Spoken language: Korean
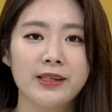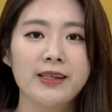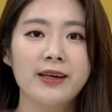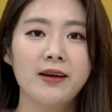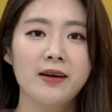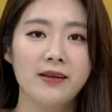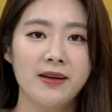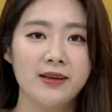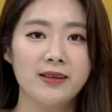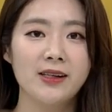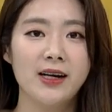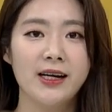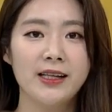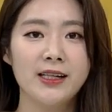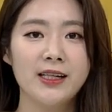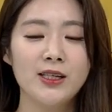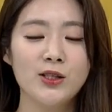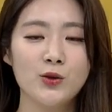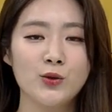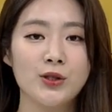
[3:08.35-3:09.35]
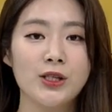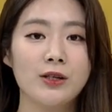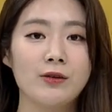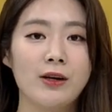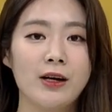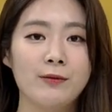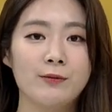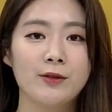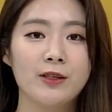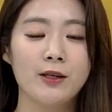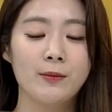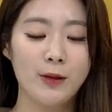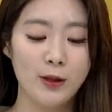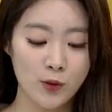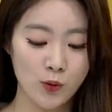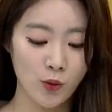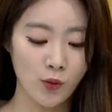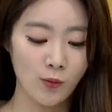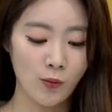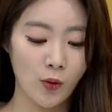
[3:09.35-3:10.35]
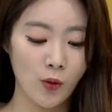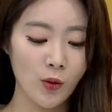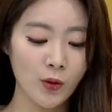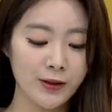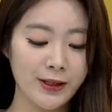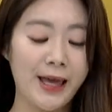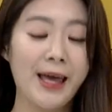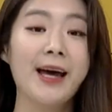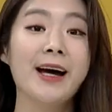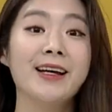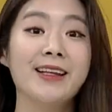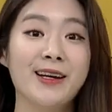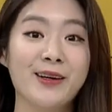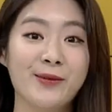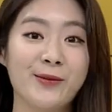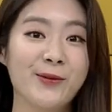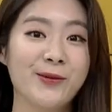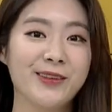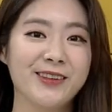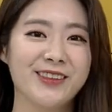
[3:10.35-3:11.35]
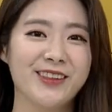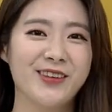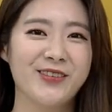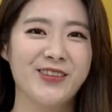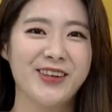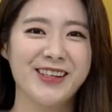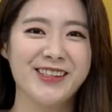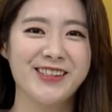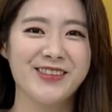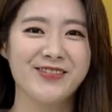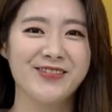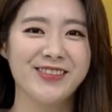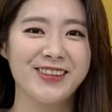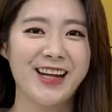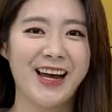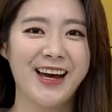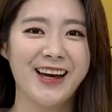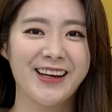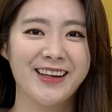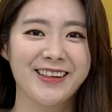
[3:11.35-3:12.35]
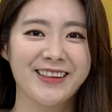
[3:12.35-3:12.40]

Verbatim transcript: 이에 대응하는 주식와이프님의 종목 대한항공 들어보겠습니다.